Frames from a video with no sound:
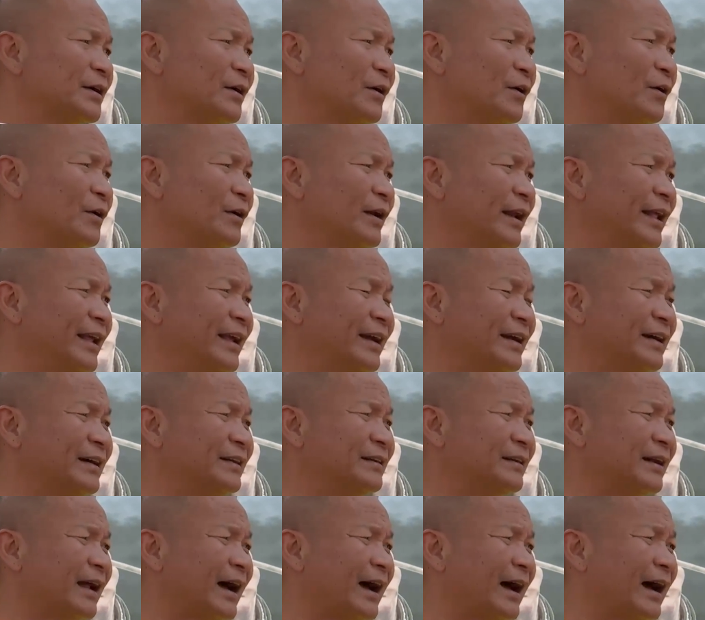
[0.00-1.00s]
ก็ดีขึ้
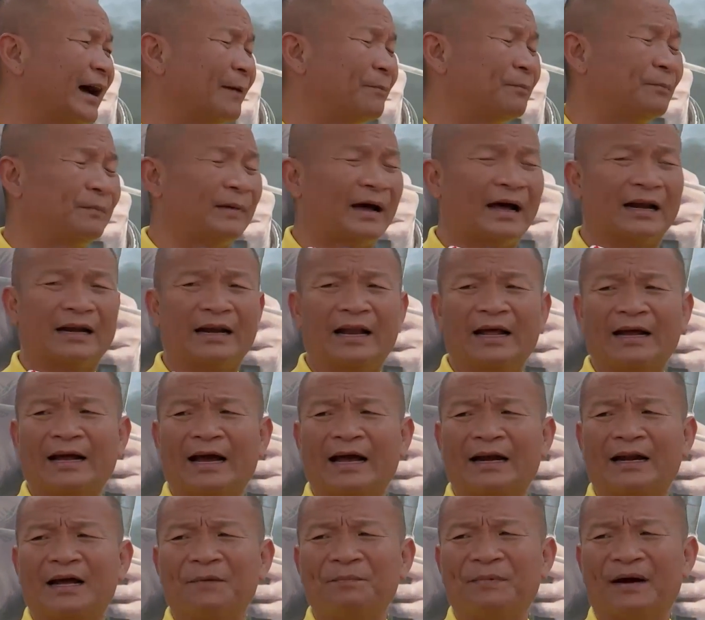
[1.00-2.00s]
นอัดราย
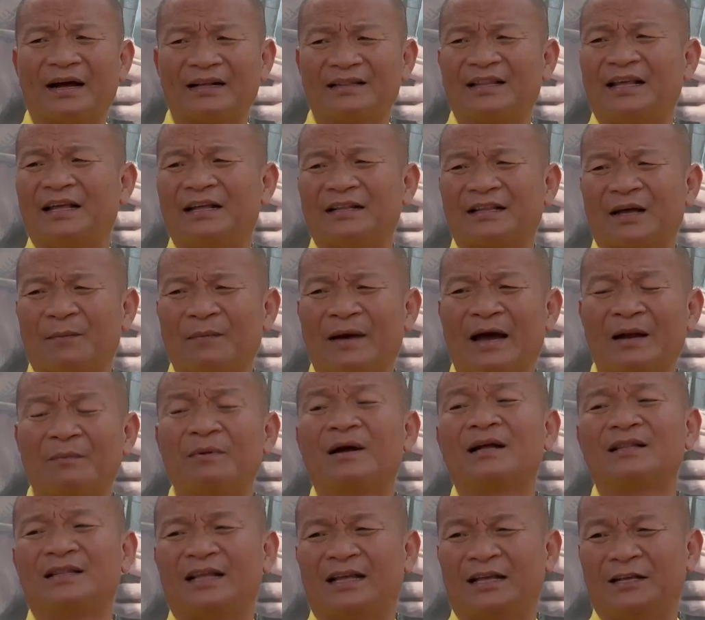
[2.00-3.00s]
การก็ปกติทำงาน
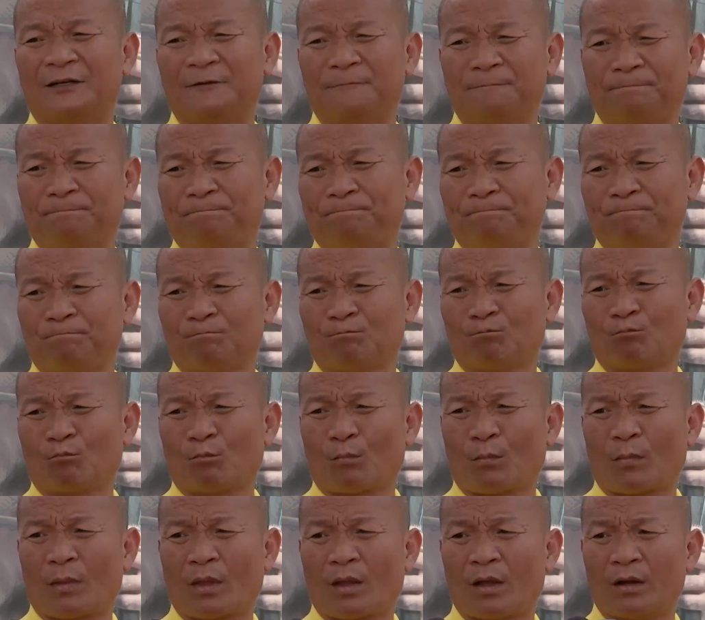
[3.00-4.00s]
ปกติแต่ว่าตอนนี้
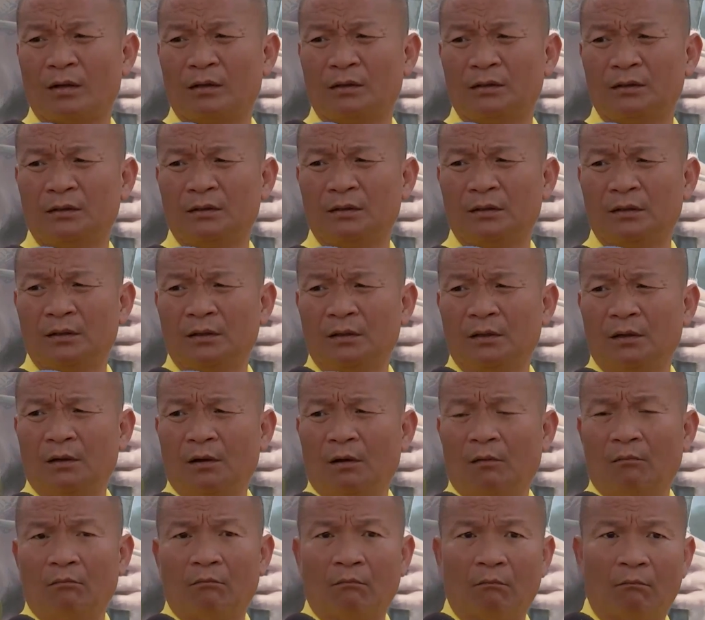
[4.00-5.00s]
เปลี่ยนวิถีชีวิตใหม่ห
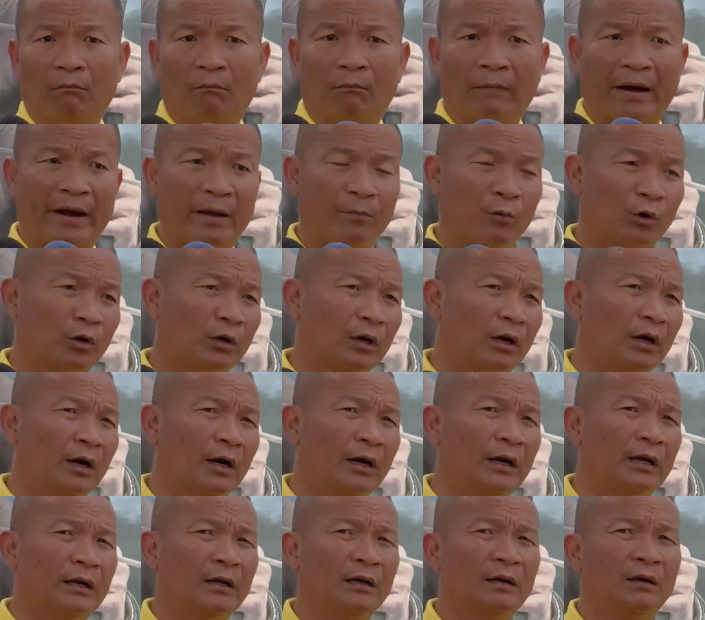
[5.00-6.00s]
มดเล
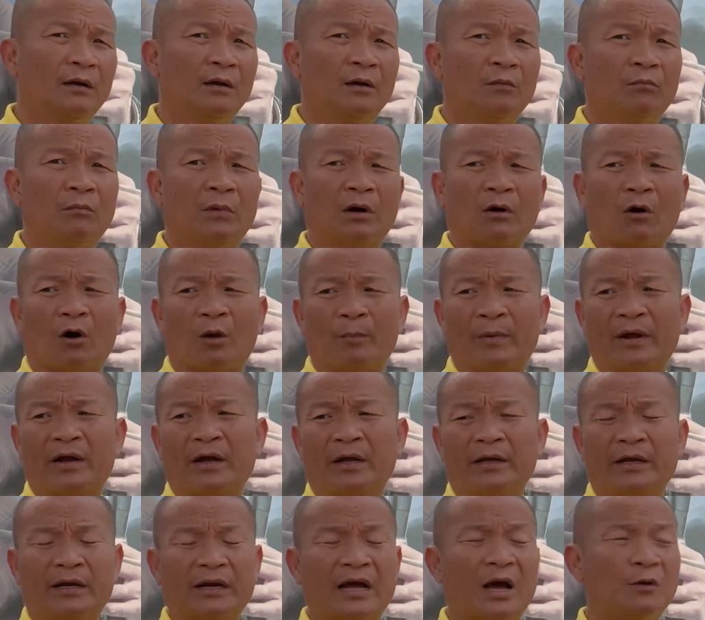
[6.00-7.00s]
ยเมื่อก่อนไม่เค
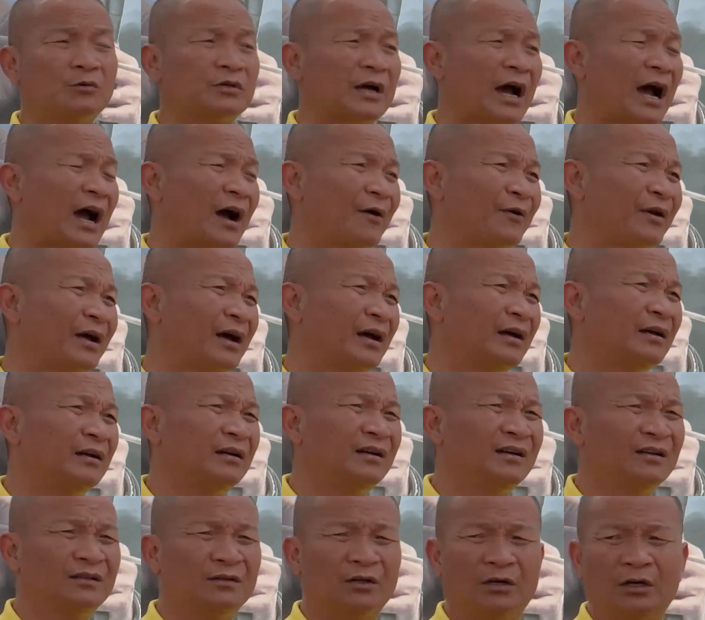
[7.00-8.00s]
ยกินข้าวเช้านะ
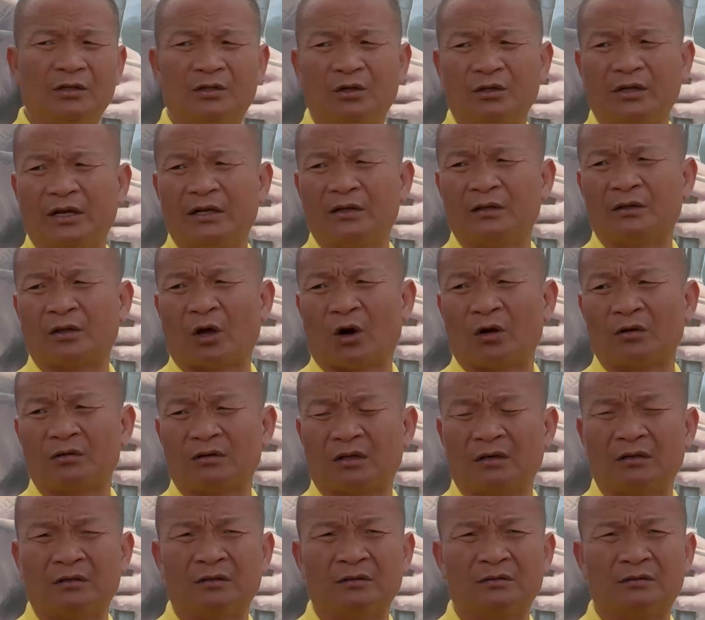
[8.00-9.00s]
เดี๋ยวนี้ต้องกินตอน
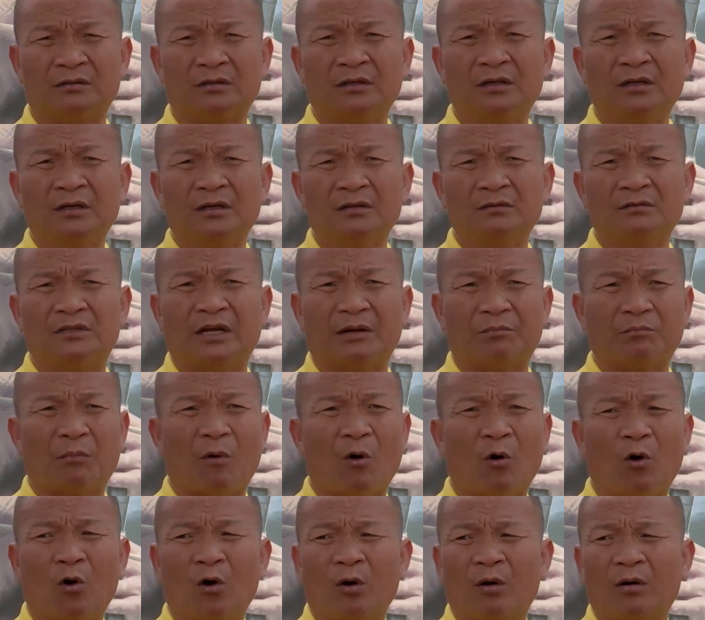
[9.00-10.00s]
ตื่น7
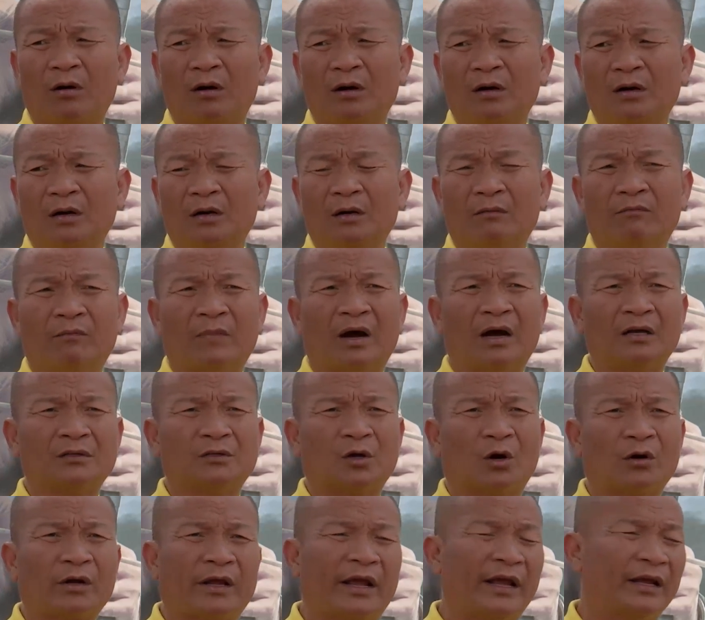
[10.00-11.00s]
โมงมา
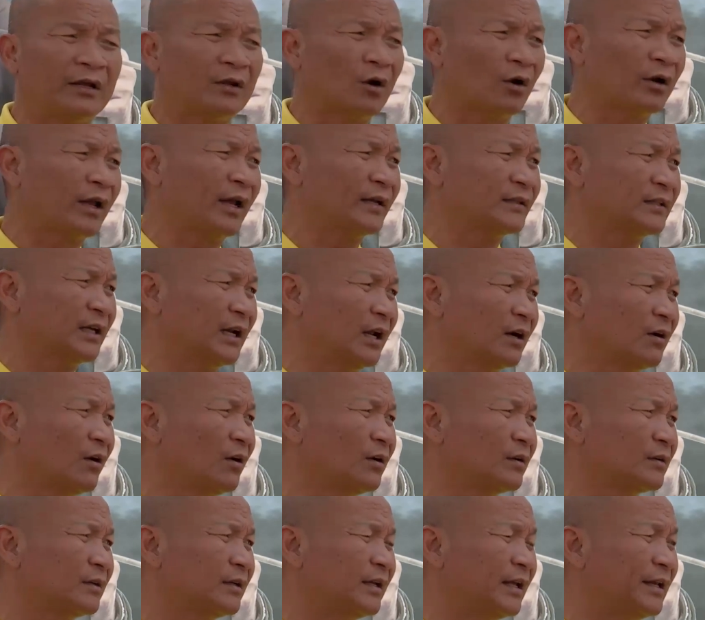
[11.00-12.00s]
จ็อกกิ้งเสร็จแล้วก็
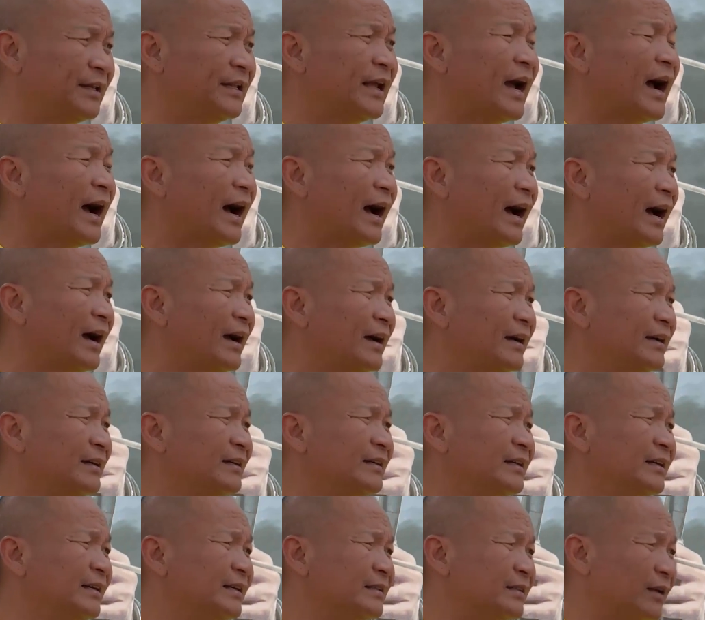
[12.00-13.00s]
กินยา
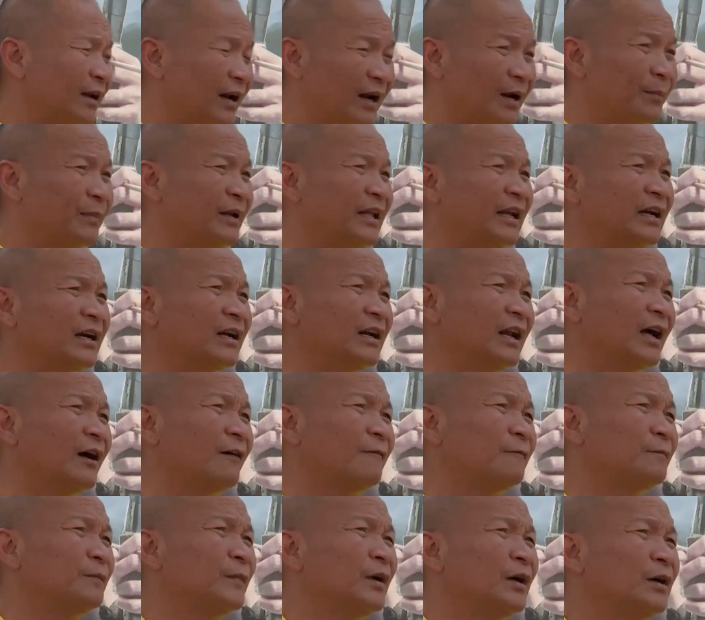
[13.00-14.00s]
แต่ได้เริ่มดีขึ้นแล้
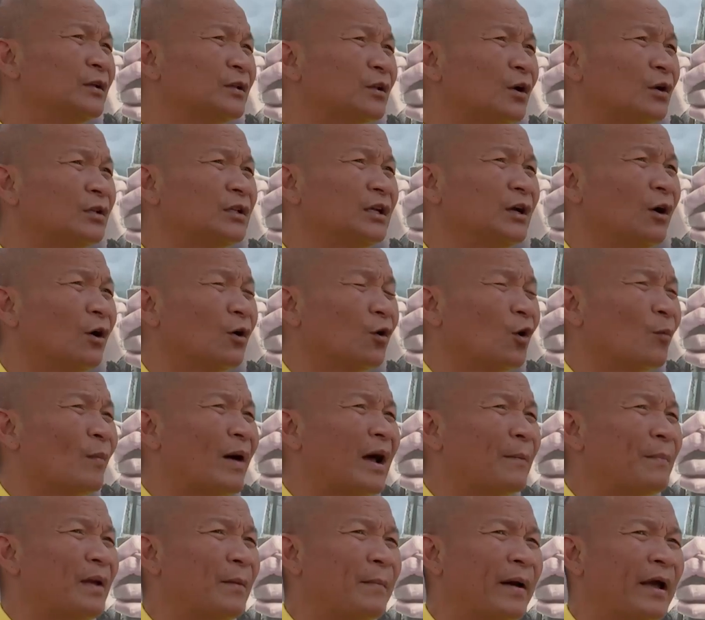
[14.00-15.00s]
วตอนที่ออกโรงพยา
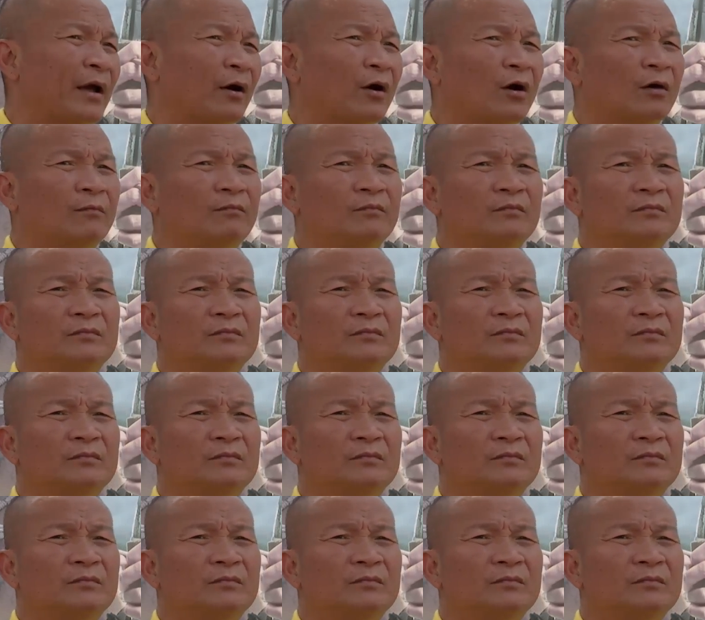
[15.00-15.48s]
บาลใหม่ๆก็